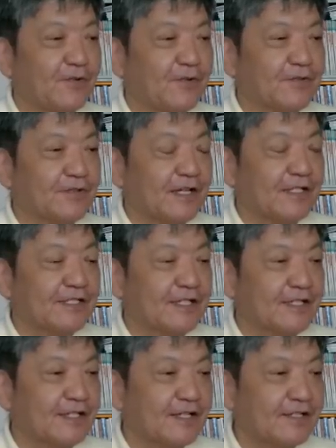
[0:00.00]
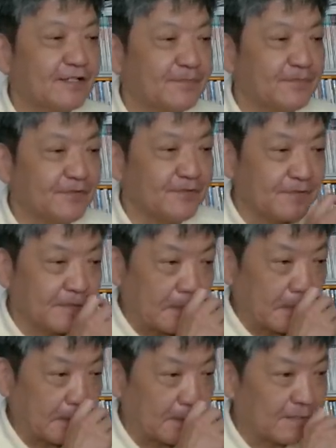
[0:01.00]
う本題産経新
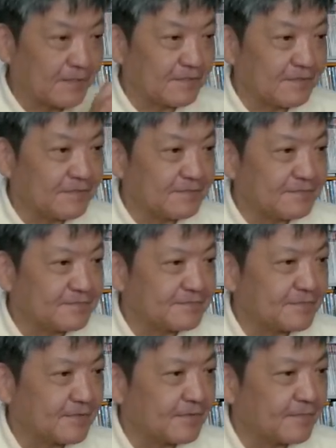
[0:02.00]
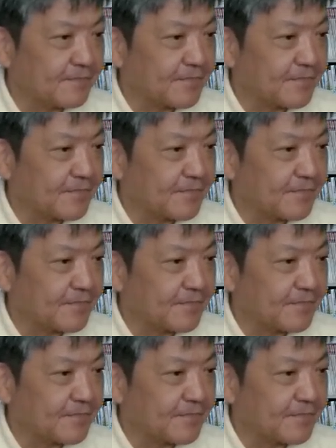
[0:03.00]
聞